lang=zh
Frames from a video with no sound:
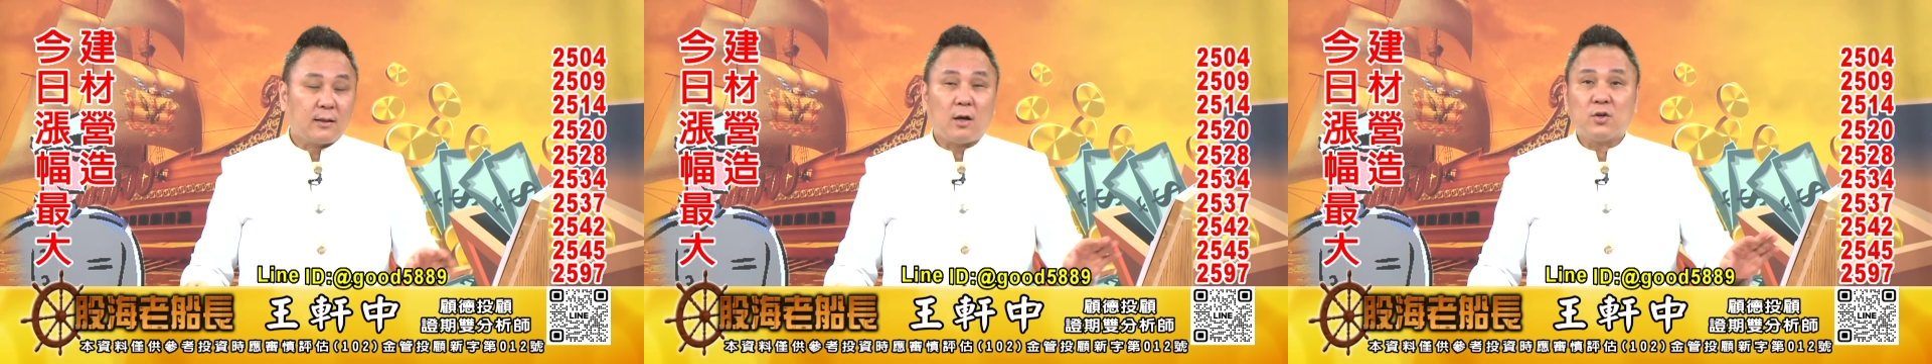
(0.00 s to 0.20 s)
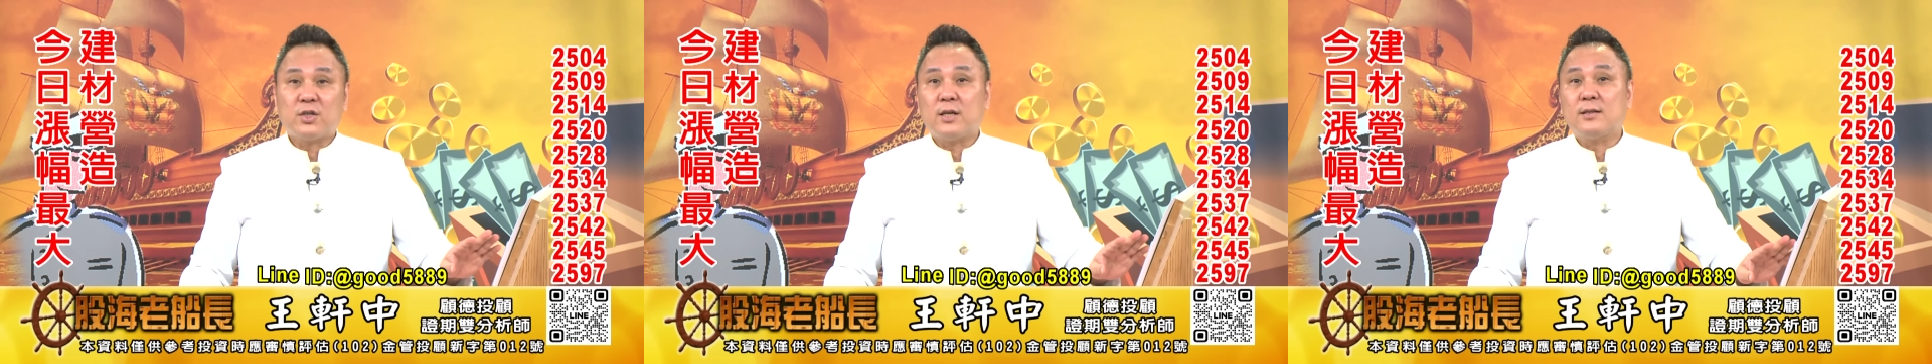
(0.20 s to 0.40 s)

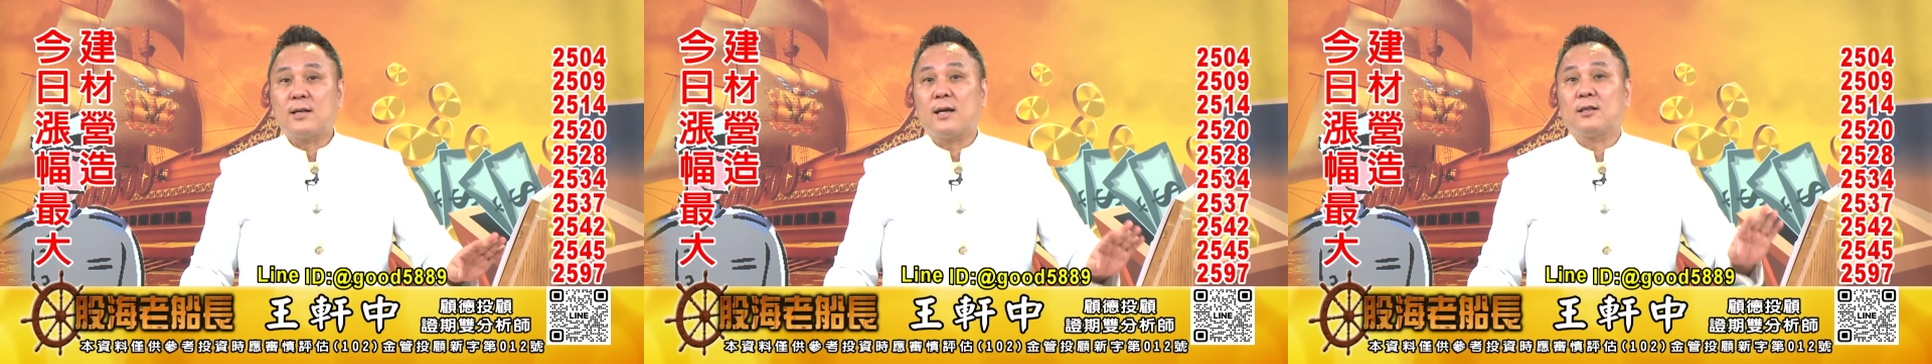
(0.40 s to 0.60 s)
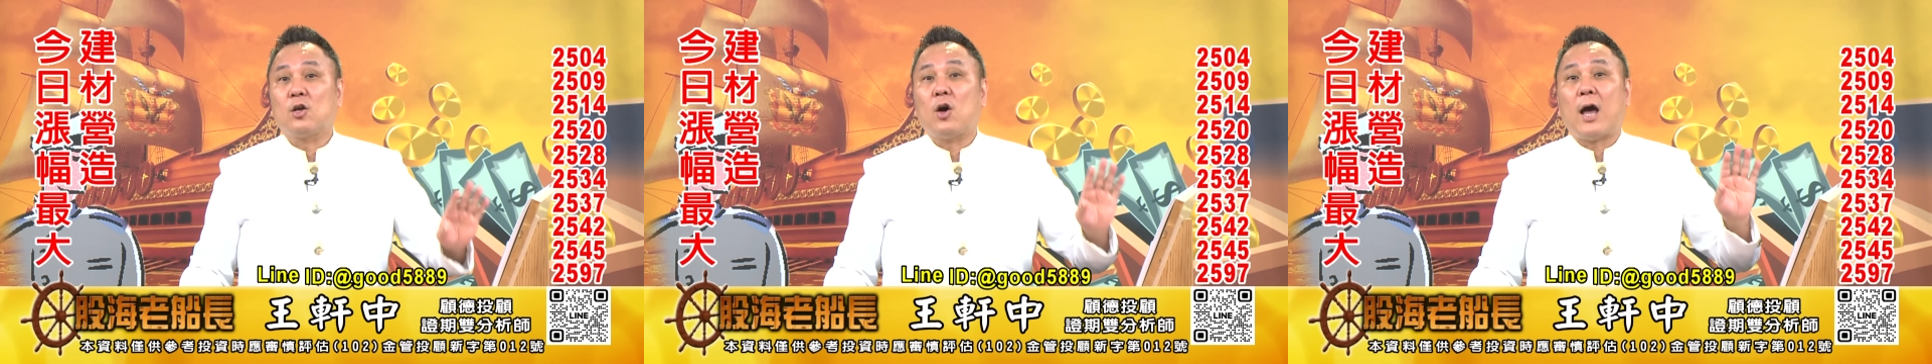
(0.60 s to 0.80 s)
到现
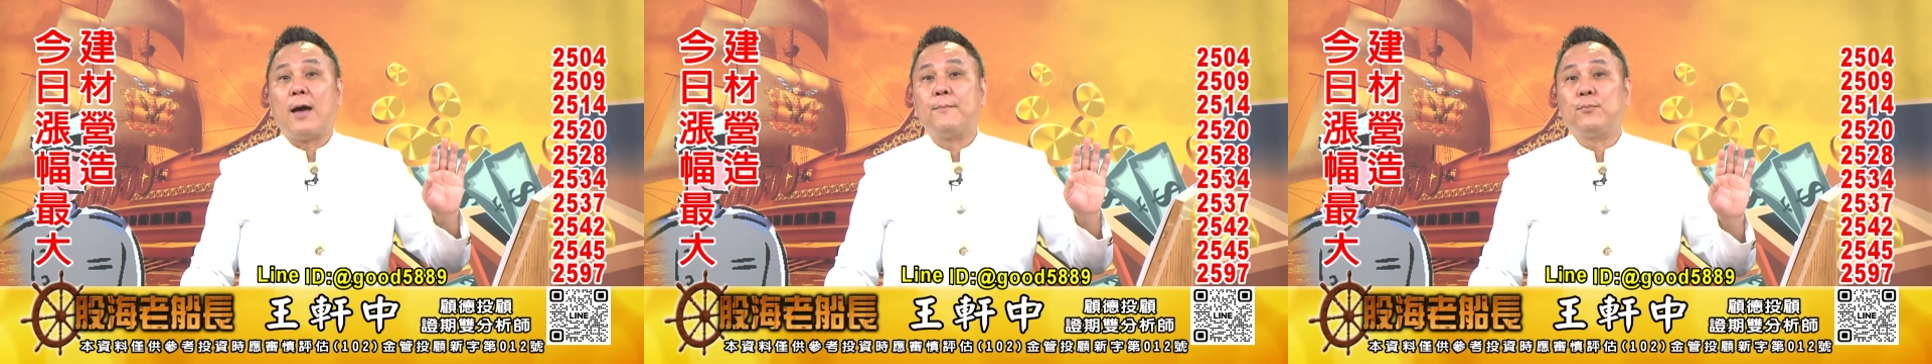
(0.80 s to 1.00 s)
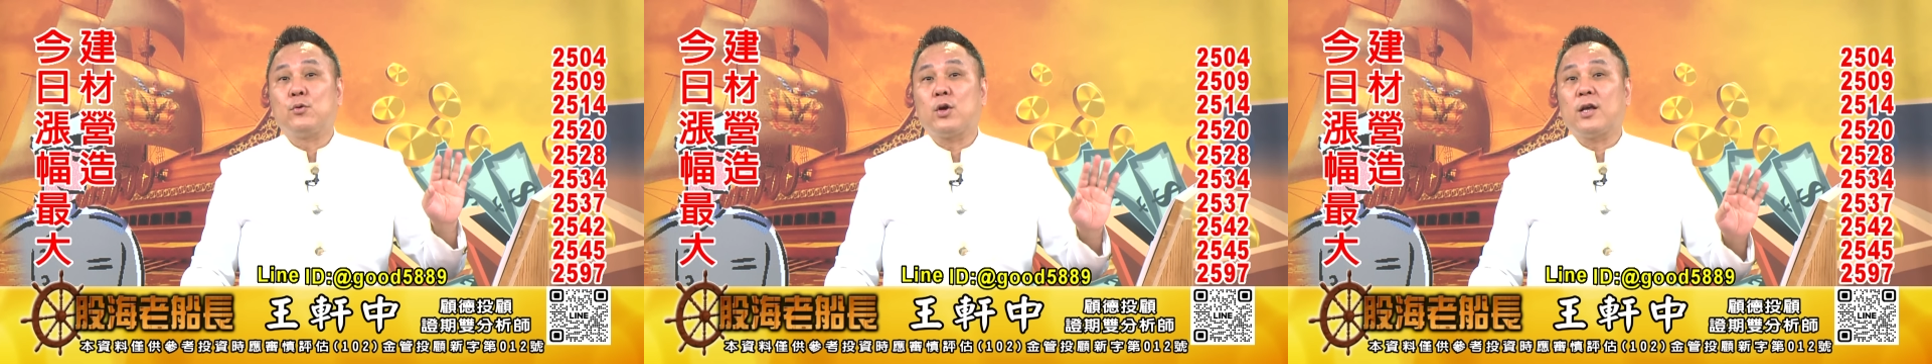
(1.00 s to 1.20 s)
在都
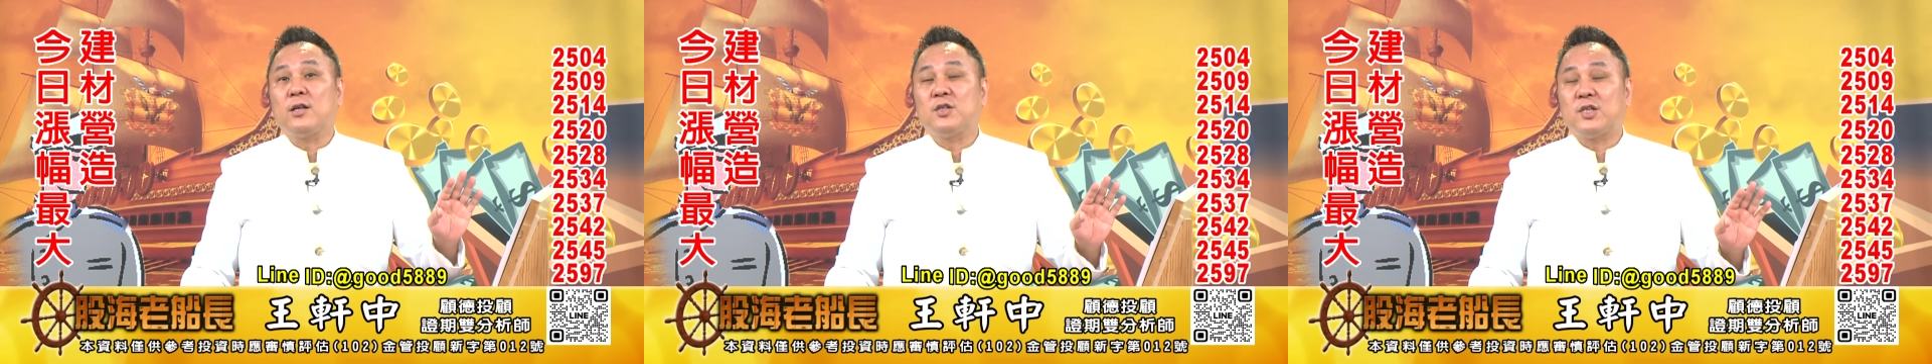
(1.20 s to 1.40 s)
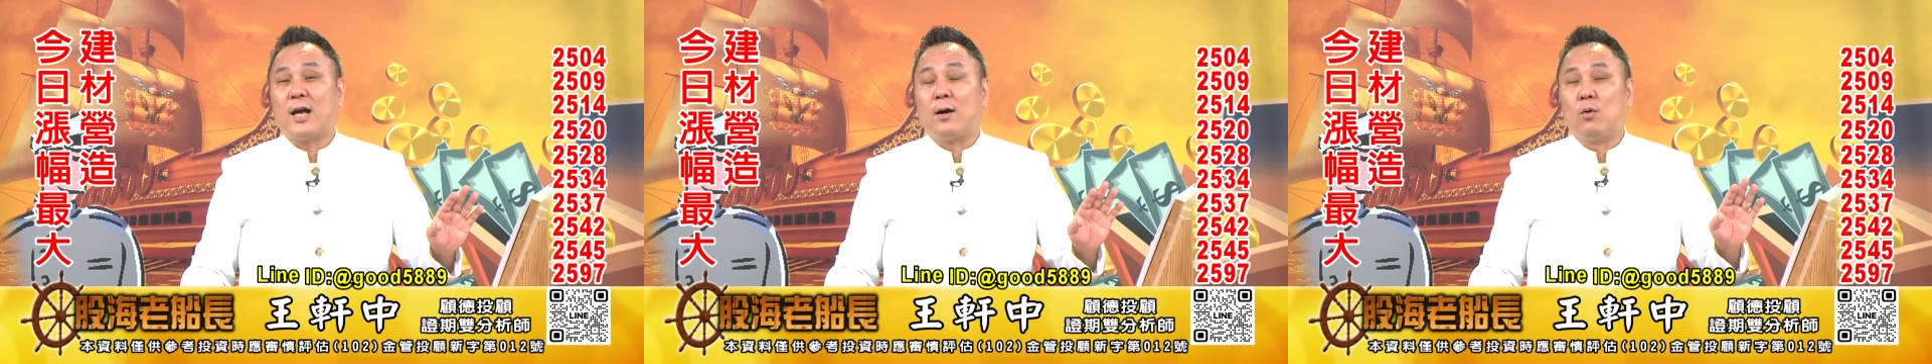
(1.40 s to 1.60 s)
还不愿
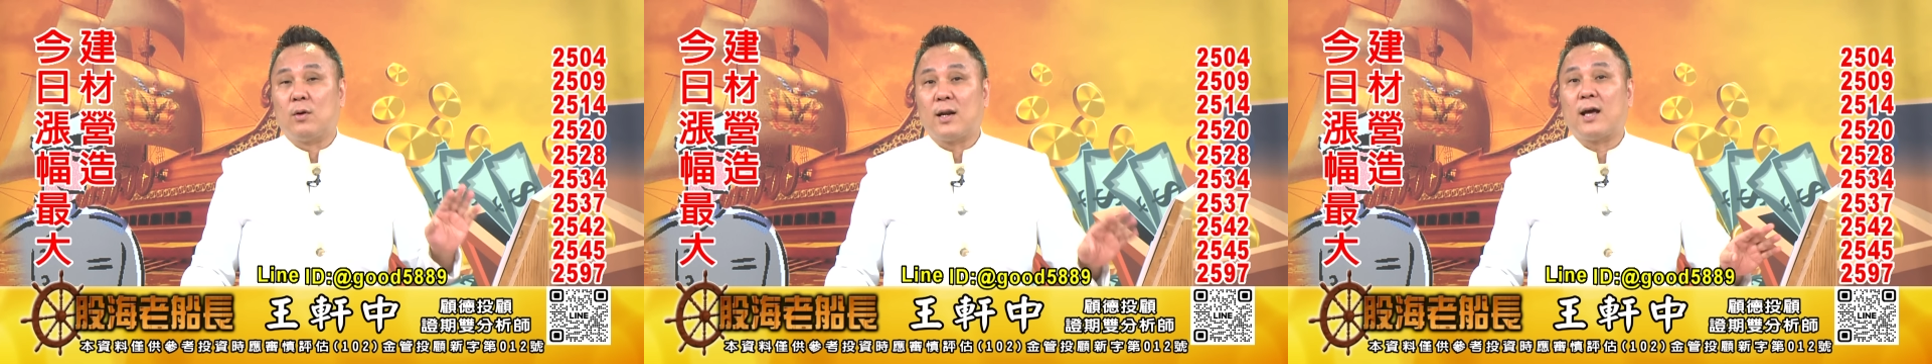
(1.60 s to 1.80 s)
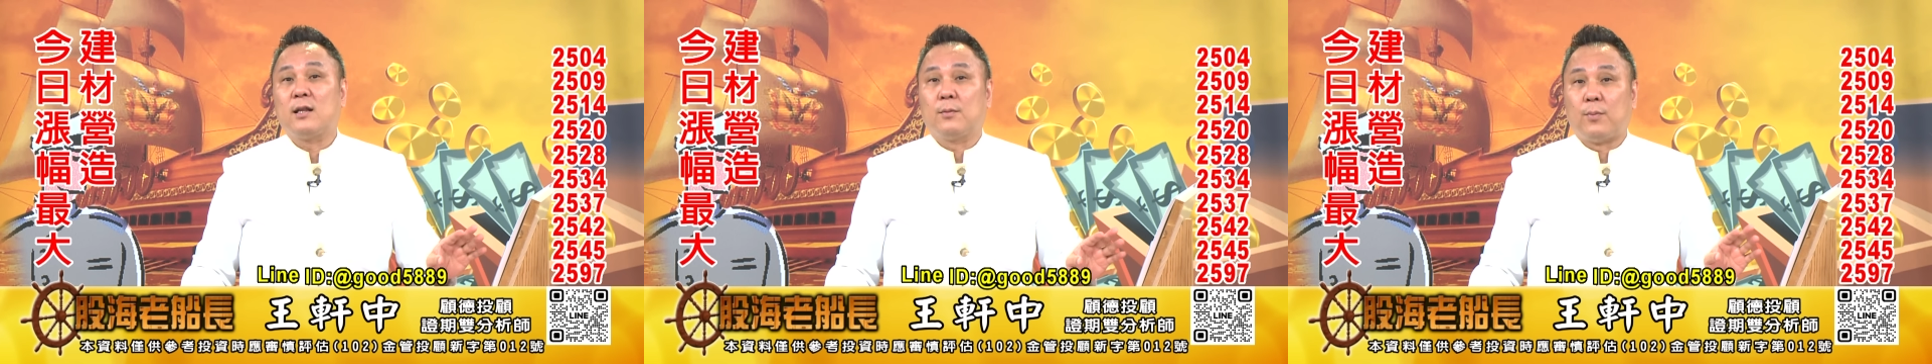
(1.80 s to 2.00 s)
意加我赖